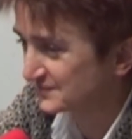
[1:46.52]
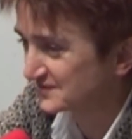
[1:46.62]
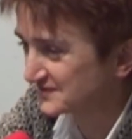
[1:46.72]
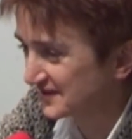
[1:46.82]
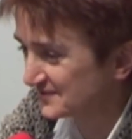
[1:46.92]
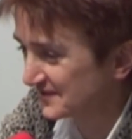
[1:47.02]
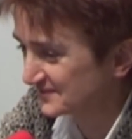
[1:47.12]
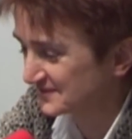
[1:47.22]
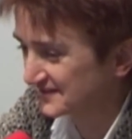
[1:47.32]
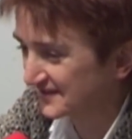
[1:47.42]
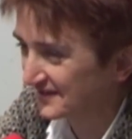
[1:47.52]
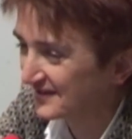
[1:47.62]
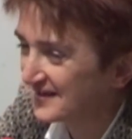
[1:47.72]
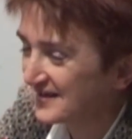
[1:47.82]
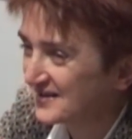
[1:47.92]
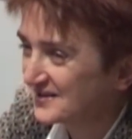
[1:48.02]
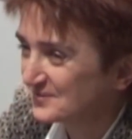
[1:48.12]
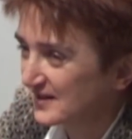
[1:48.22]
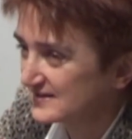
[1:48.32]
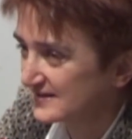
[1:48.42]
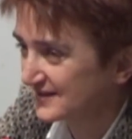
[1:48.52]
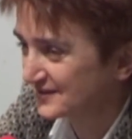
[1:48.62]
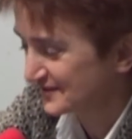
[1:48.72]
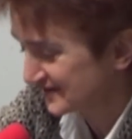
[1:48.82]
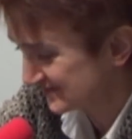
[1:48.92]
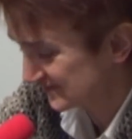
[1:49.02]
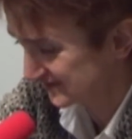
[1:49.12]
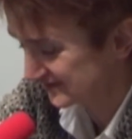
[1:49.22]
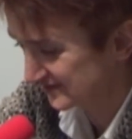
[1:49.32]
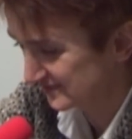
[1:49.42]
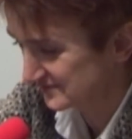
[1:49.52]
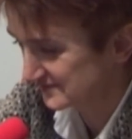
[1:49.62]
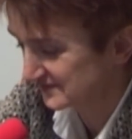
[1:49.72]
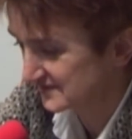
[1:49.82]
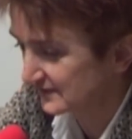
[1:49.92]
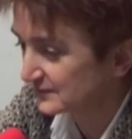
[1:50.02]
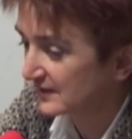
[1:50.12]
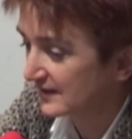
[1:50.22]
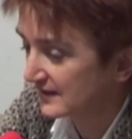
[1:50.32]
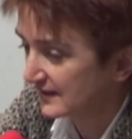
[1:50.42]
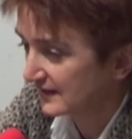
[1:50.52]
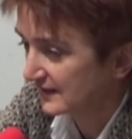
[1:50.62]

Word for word: przyzwyczaiłam do tego. Praca na kolei mnie do tego przyzwyczaiła.